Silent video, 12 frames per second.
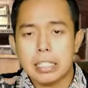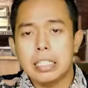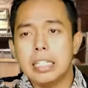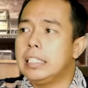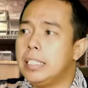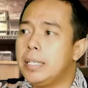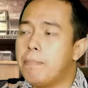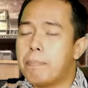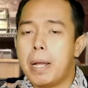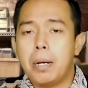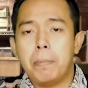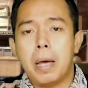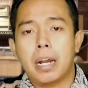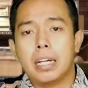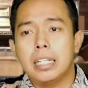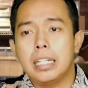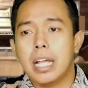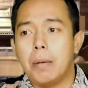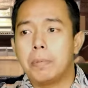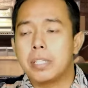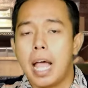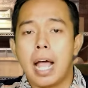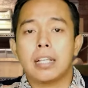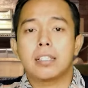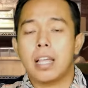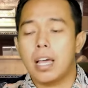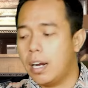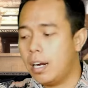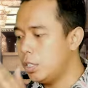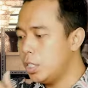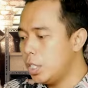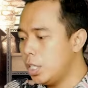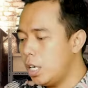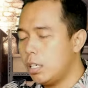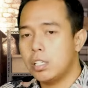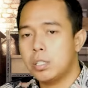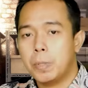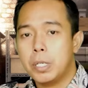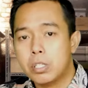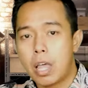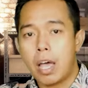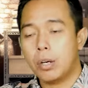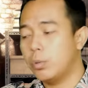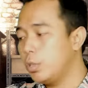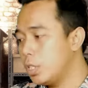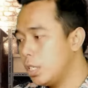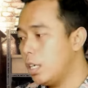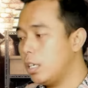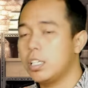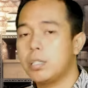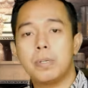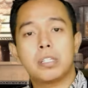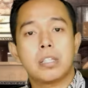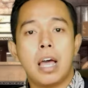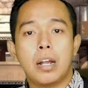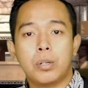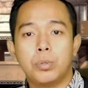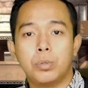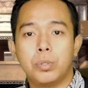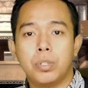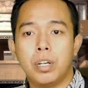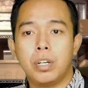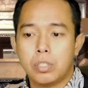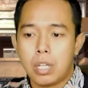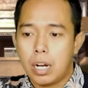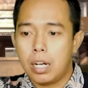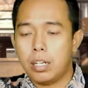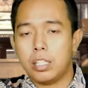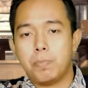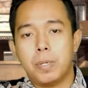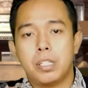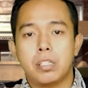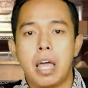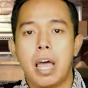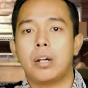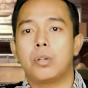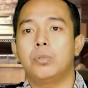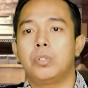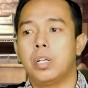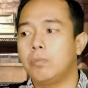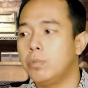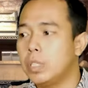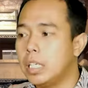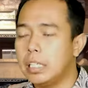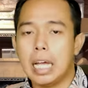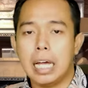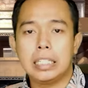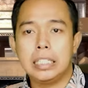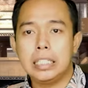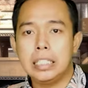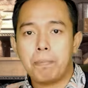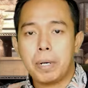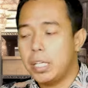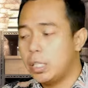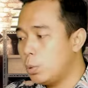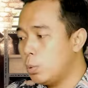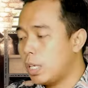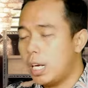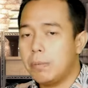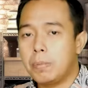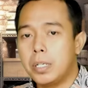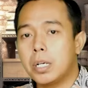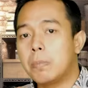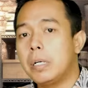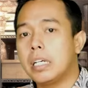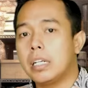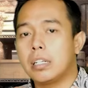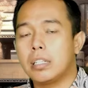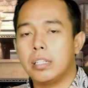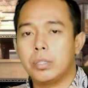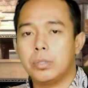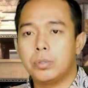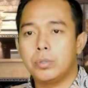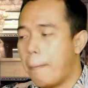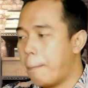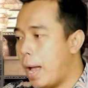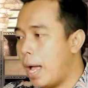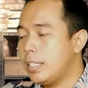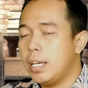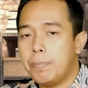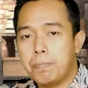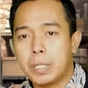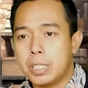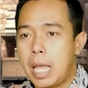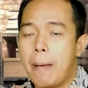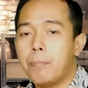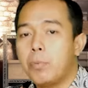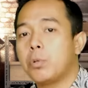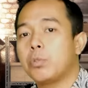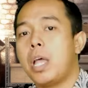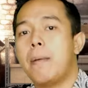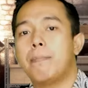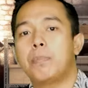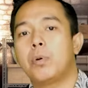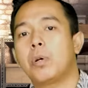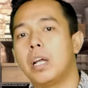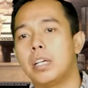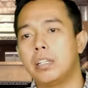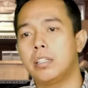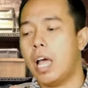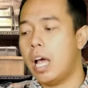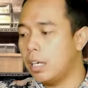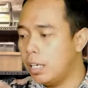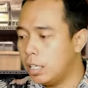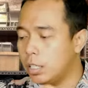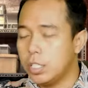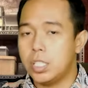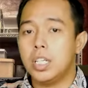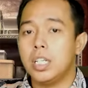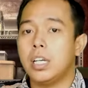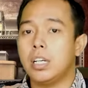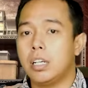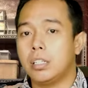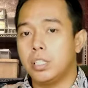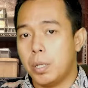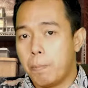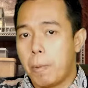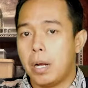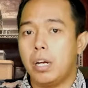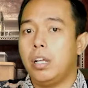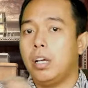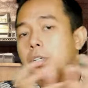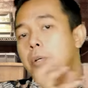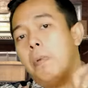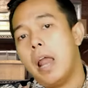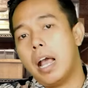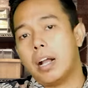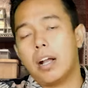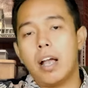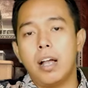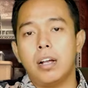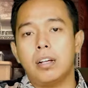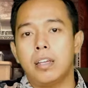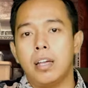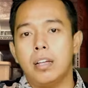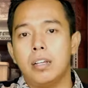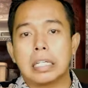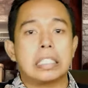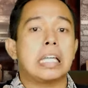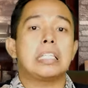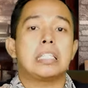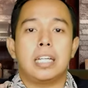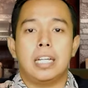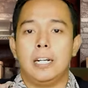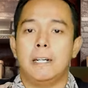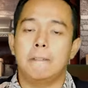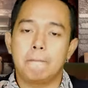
jadi nyimpan barang ini nggak bisa asal. Di sini ada space taruh, di sini ada space taruh, ya. Sana ada space taruh dan mungkin nggak diperhitungkan benar-benar gitu. Apa aja kecampur-campur, akhirnya ada yang di sini, ada yang di depan, ada yang di belakang, ya, kececer.